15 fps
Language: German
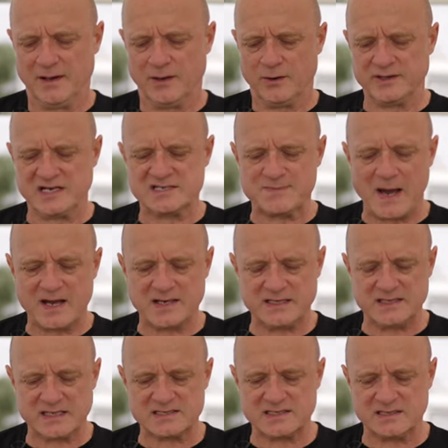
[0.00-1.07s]
Und das mache
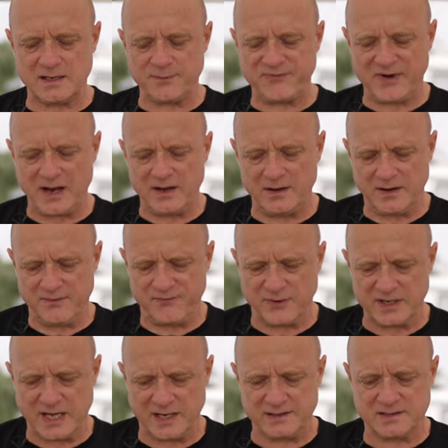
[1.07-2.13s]
ich jetzt in dem Fall
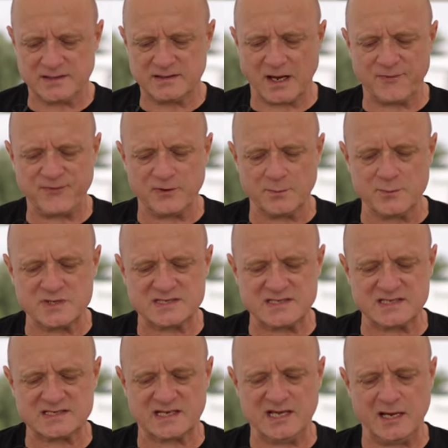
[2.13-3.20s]
von Hand. Dafür muss
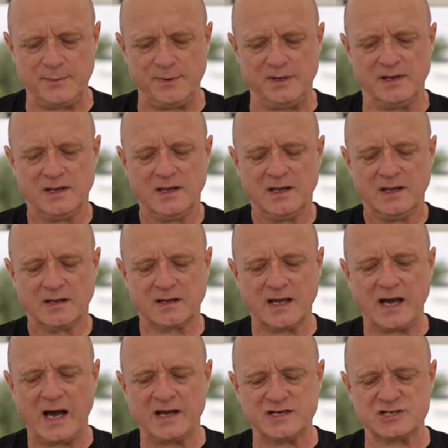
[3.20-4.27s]
dieser Hebel
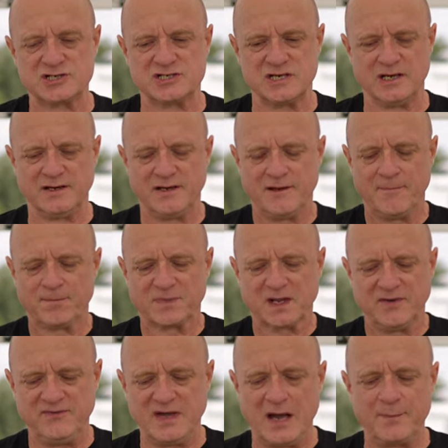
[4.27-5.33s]
gerade stehen.
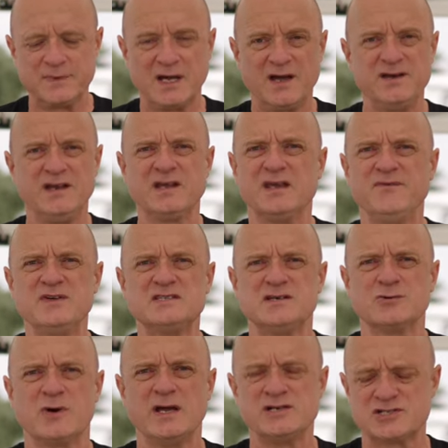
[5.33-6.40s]
Wir haben da eine
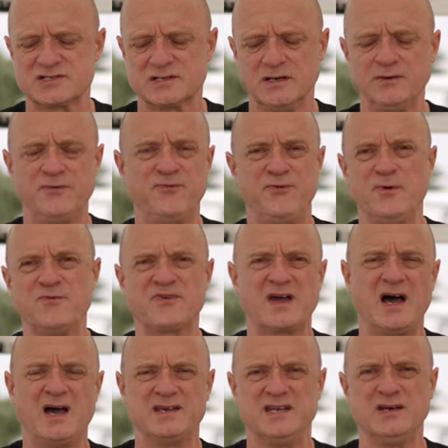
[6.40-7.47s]
gewisse Range drin, 5
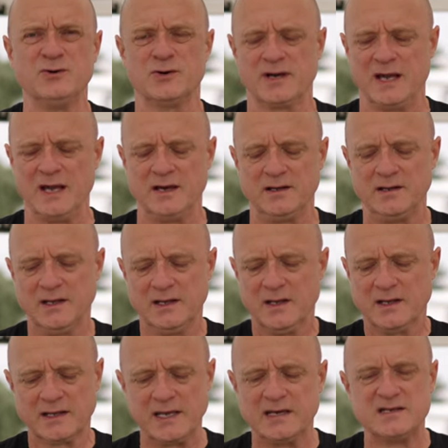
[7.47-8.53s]
Grad hin oder her
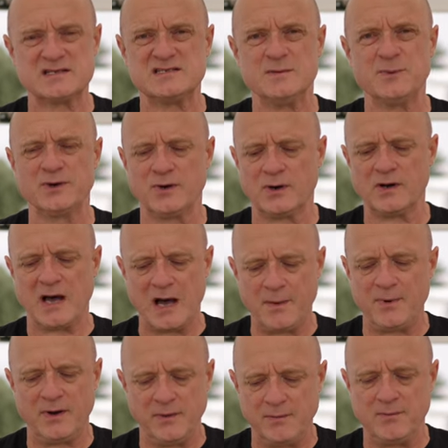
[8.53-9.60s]
geht es immer noch,
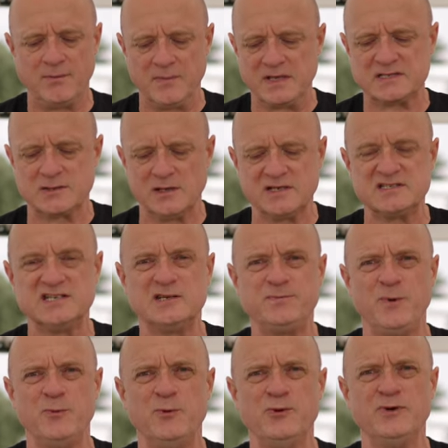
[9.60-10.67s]
aber man sollte sich
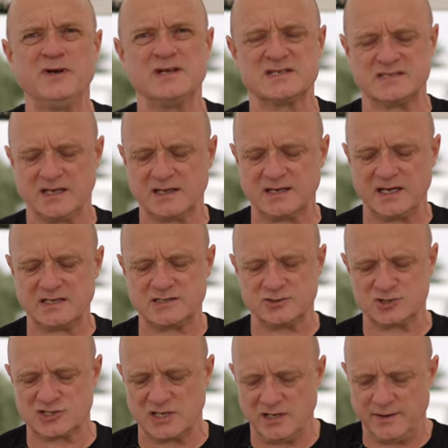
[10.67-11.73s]
bemühen, das senkrecht
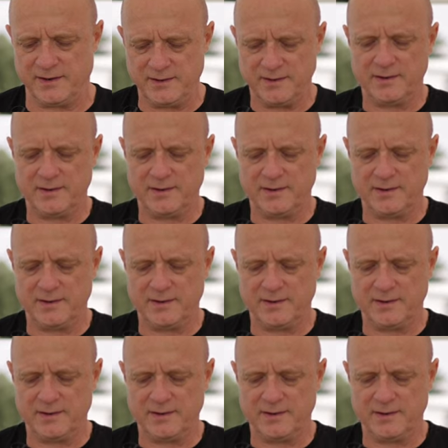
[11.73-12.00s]
zu stellen.